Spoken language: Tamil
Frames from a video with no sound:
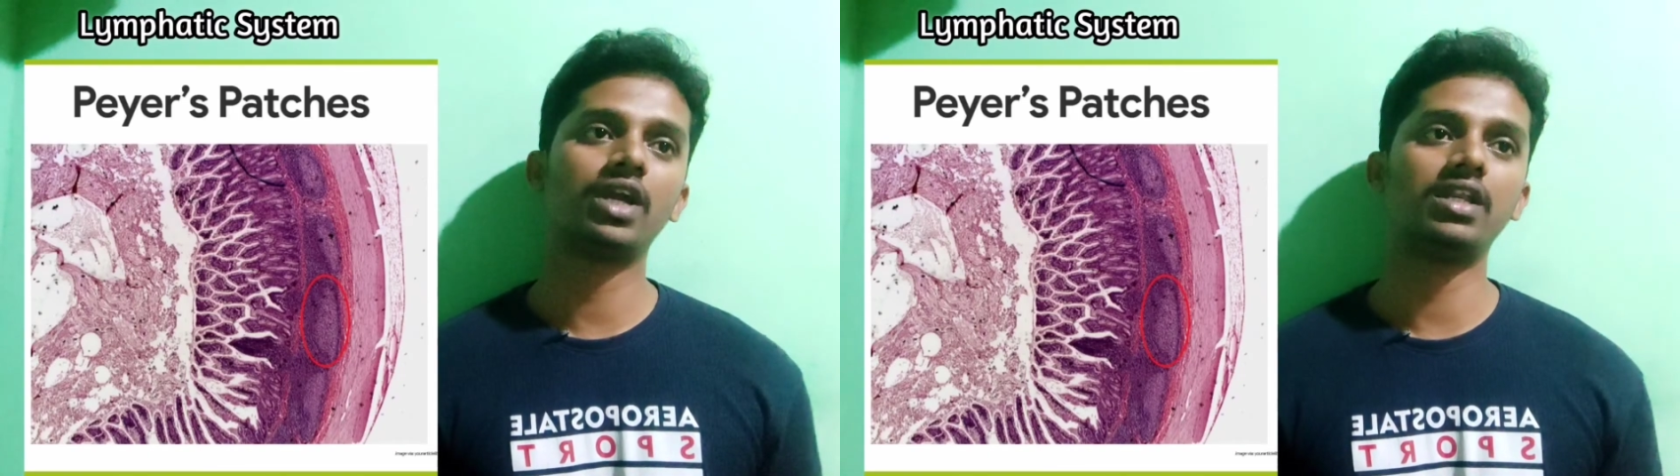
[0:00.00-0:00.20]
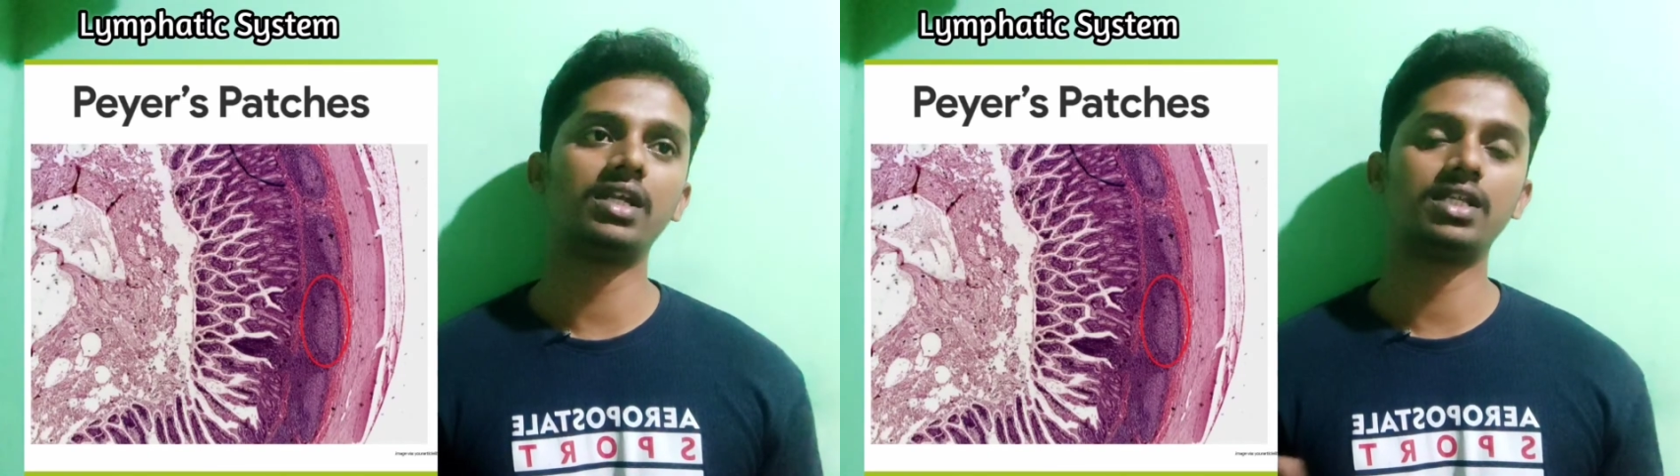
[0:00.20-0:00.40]
டு
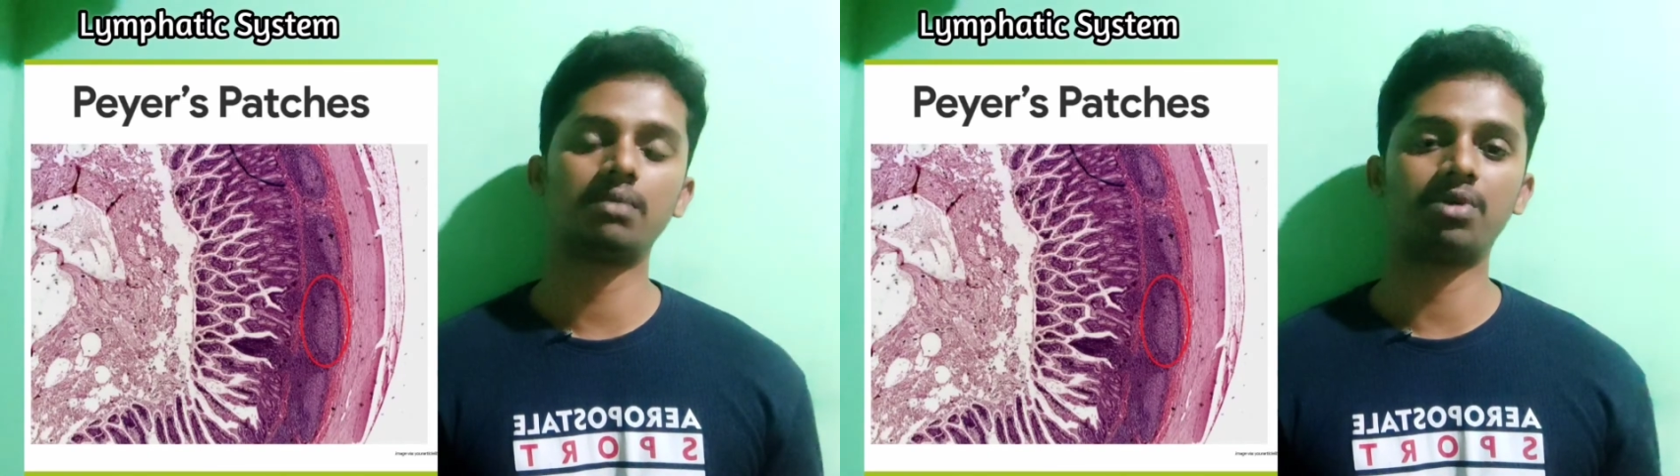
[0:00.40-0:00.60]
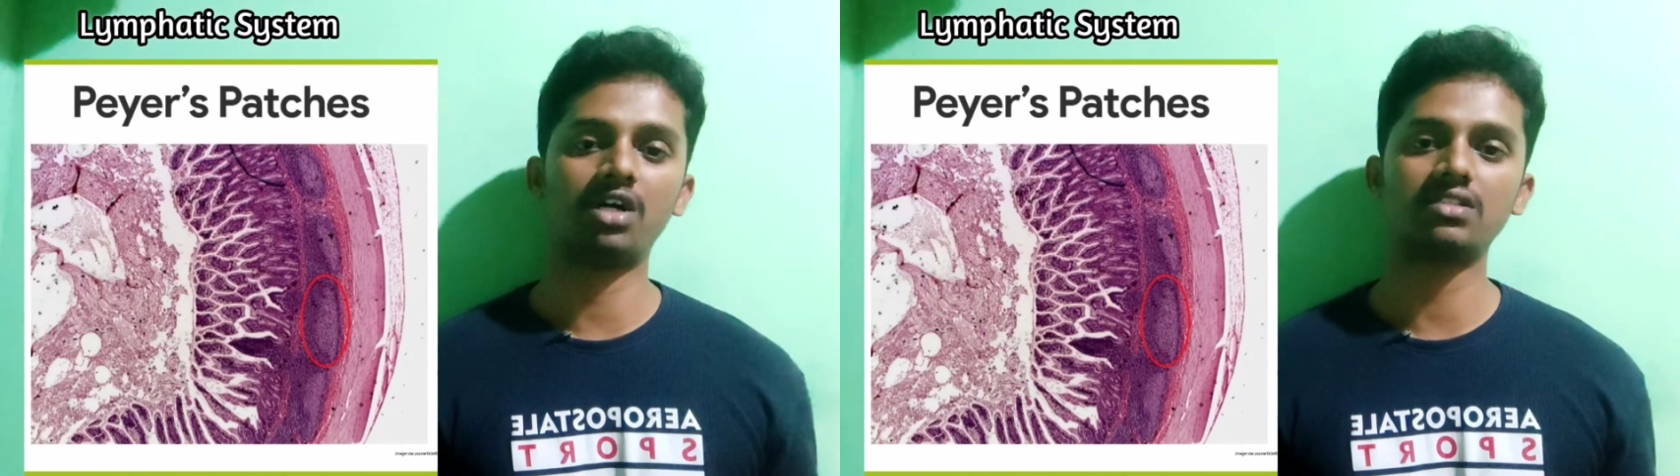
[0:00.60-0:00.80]
எனி
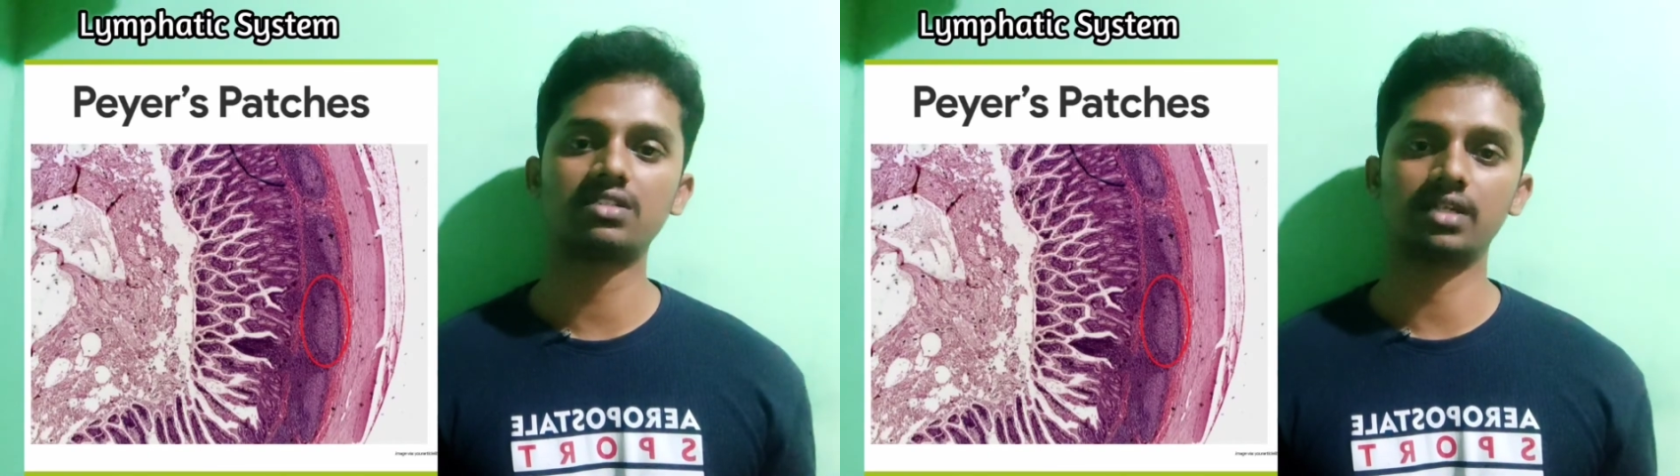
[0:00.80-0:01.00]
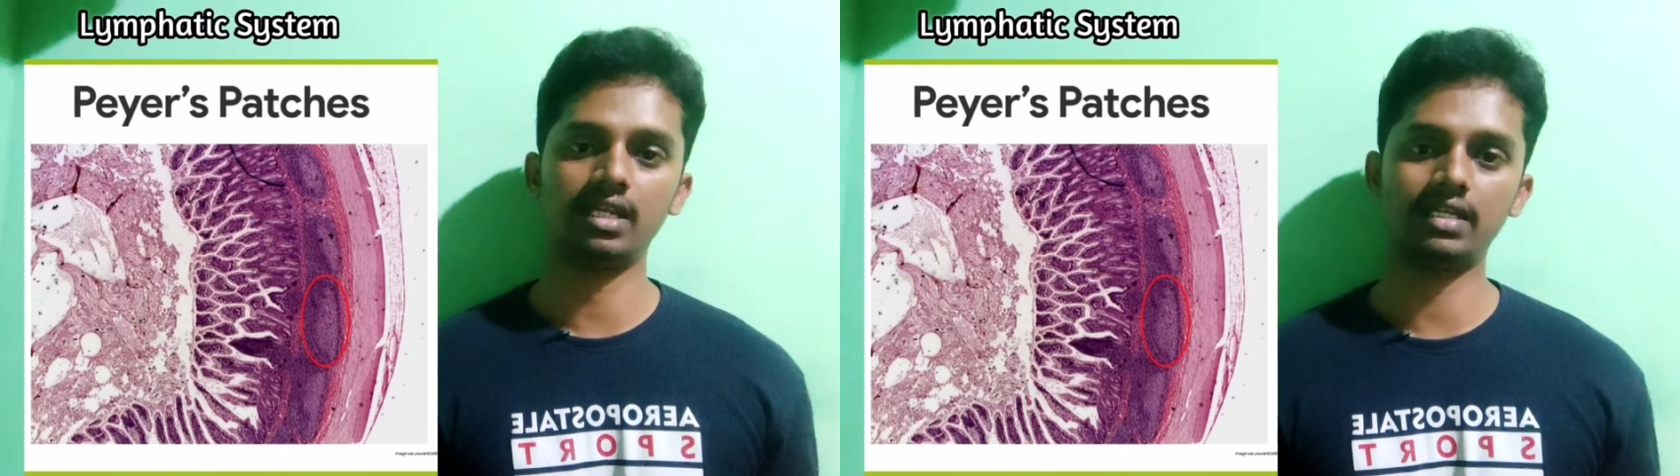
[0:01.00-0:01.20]
அதர் பார்ட்ஸ்